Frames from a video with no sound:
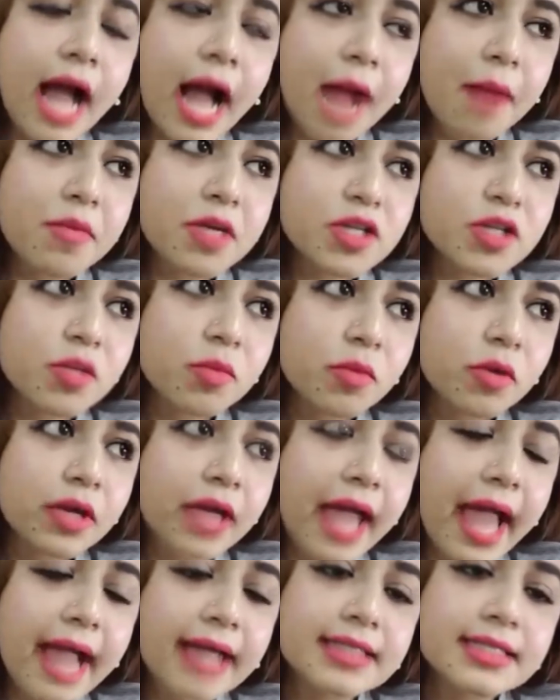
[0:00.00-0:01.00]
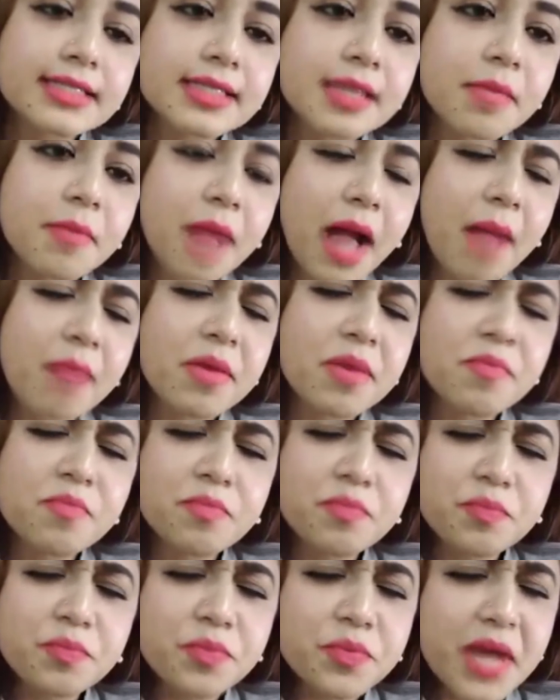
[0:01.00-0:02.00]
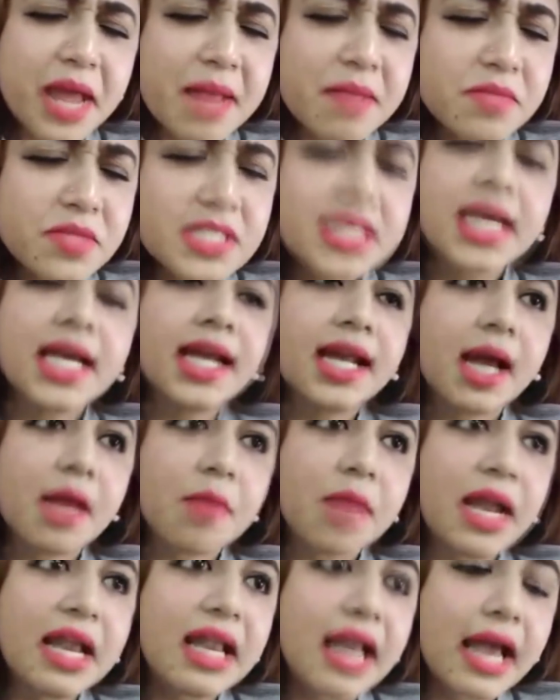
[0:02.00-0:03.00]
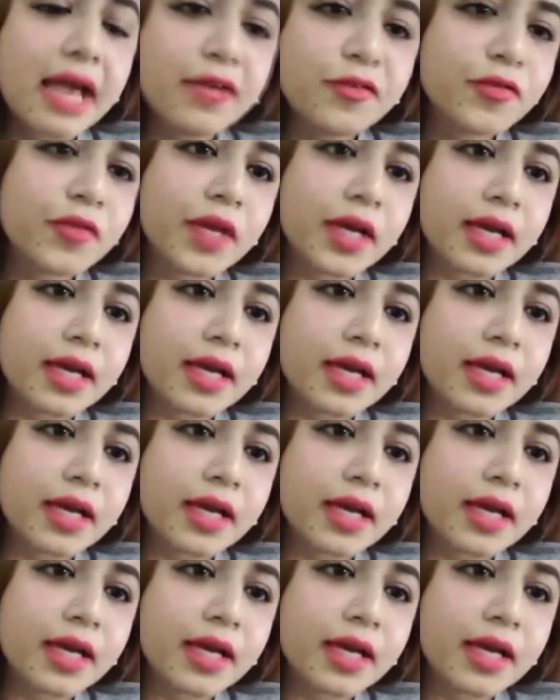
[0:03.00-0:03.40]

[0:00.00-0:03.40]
আমার সম্পর্কে একটা আমি প্রেম ছাড়া আমার লাইফে